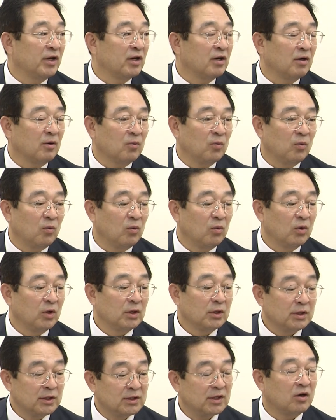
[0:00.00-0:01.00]
해갖고
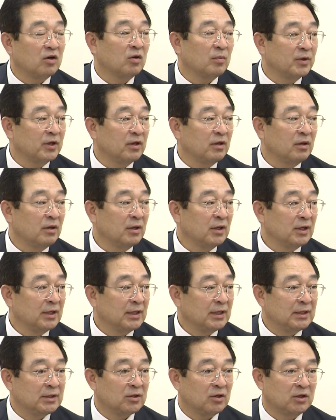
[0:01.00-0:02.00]
이 사업이
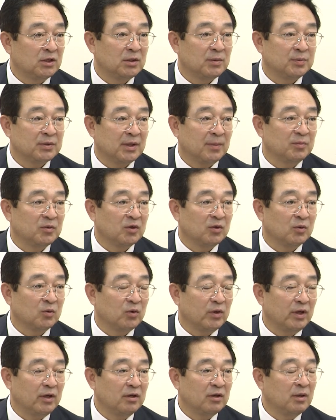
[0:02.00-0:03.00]

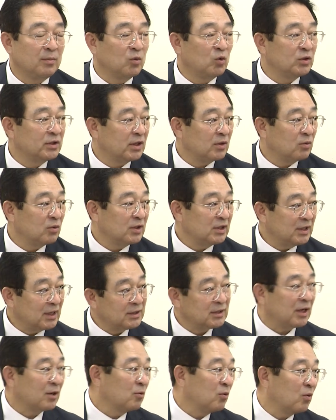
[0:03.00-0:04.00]
2023년도에 일몰제로
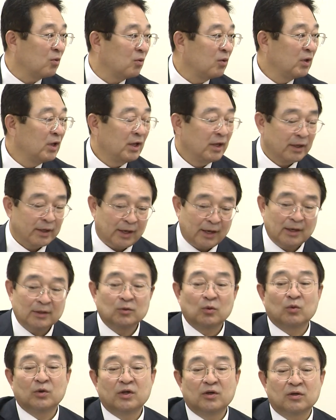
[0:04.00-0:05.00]
끝나지 않고 네.
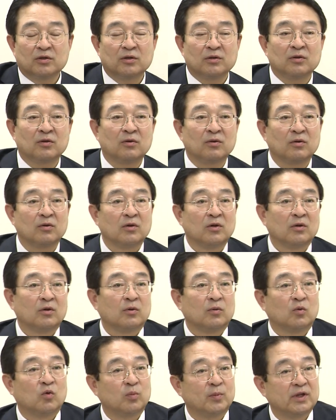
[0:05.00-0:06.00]
계속 이어져서
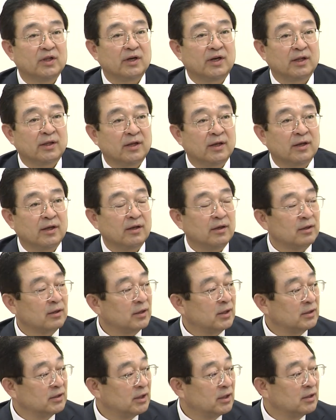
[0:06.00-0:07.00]
농민들한테
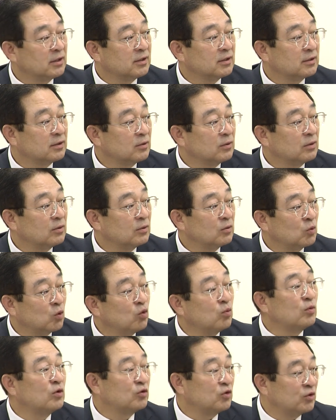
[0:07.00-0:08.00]
굉장히 큰
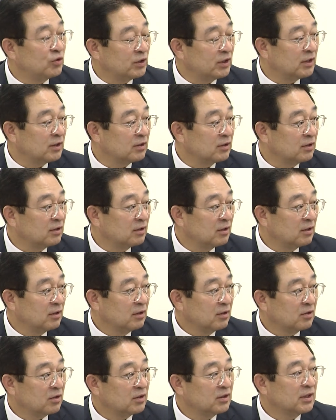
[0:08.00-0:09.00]
도움을 줄 수 있는 음.
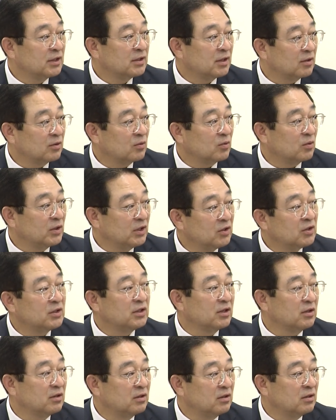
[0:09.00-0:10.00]
그런 예산으로
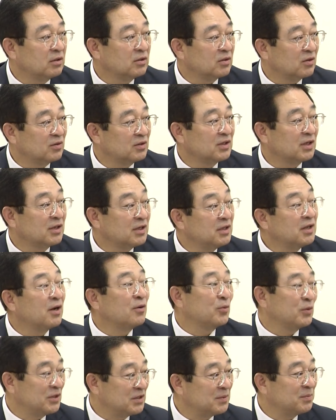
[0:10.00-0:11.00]
이어지기를 저는 이제
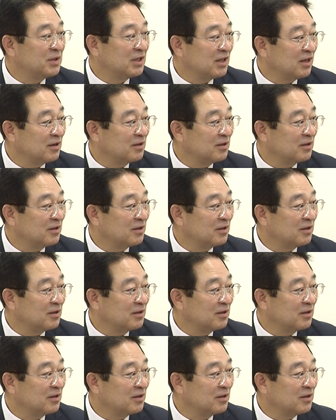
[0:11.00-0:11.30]
기대하고 있습니다.